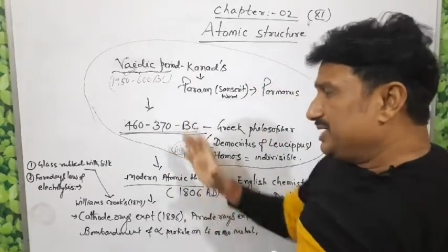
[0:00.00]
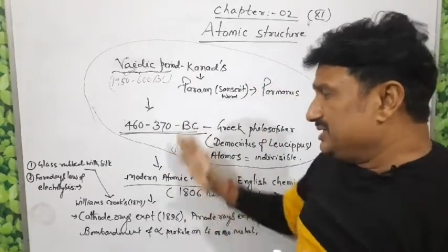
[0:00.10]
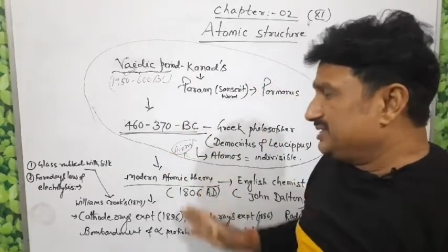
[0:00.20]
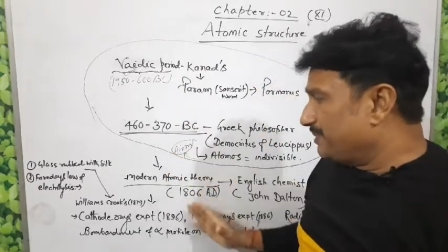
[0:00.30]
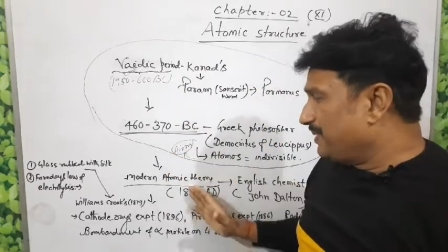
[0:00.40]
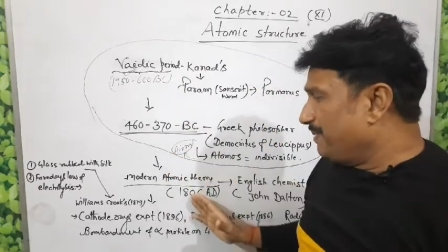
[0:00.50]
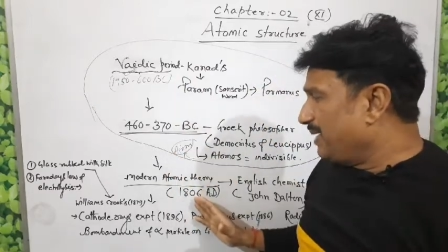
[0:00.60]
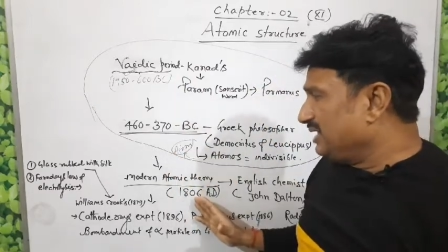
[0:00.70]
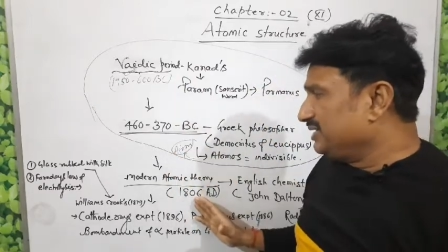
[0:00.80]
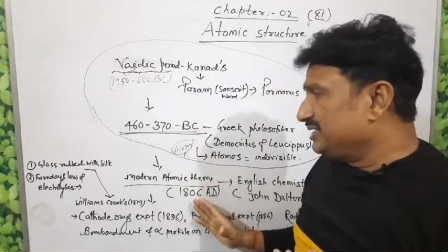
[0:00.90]
इन सब के
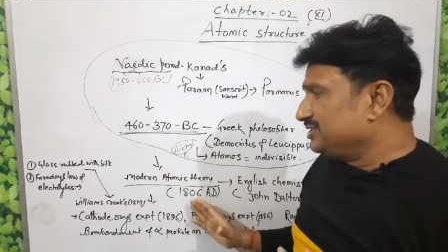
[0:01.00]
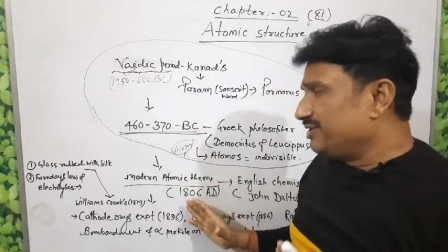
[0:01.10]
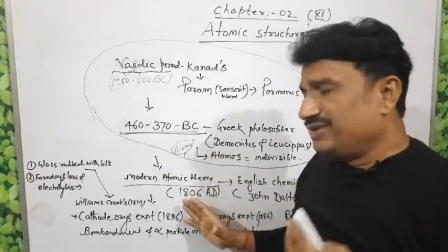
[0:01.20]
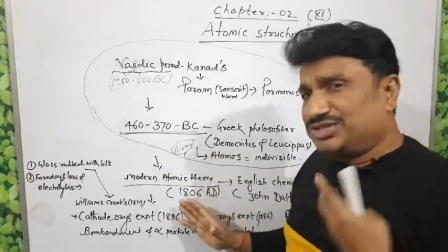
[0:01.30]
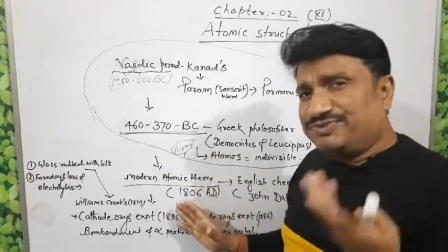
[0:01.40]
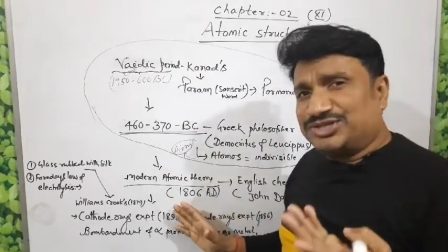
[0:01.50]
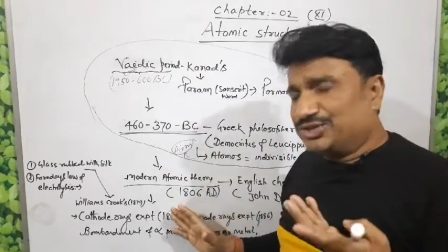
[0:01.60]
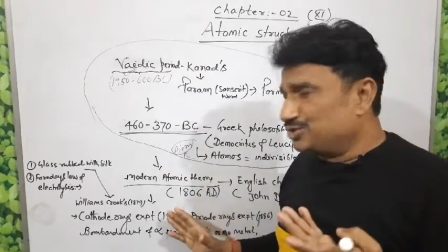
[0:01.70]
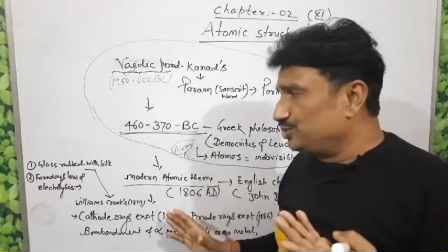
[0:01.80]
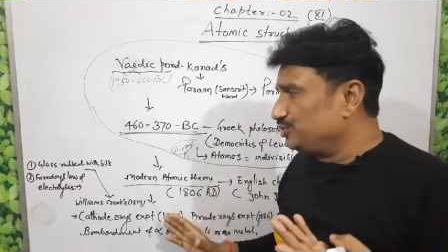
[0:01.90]
बाद जब ईस्वी
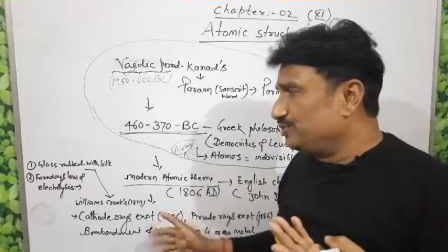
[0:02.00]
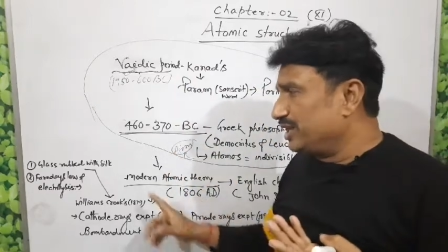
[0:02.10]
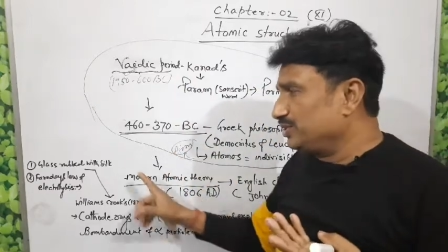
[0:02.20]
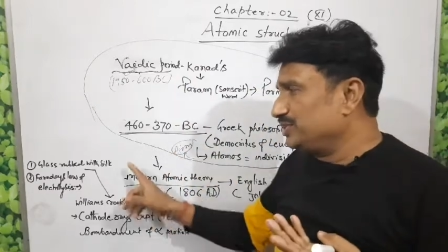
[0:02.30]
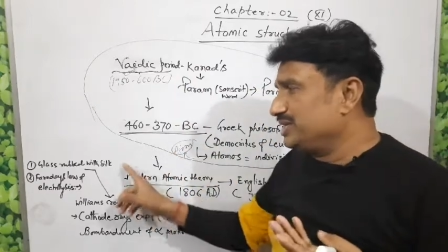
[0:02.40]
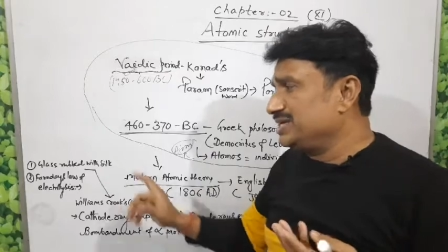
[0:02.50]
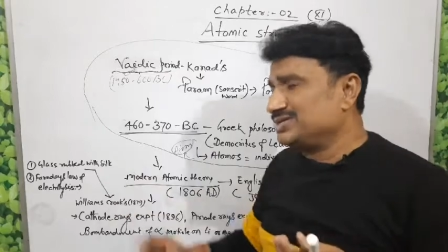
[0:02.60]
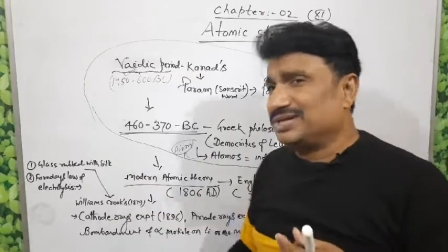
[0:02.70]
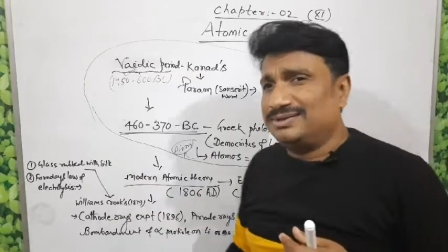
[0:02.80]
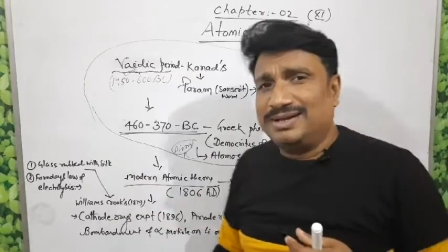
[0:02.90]
सन शुरू हुआ तो देखिए
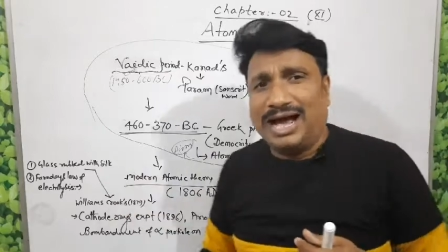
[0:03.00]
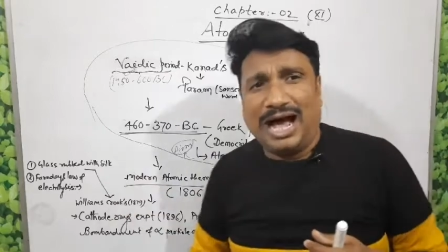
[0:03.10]
सर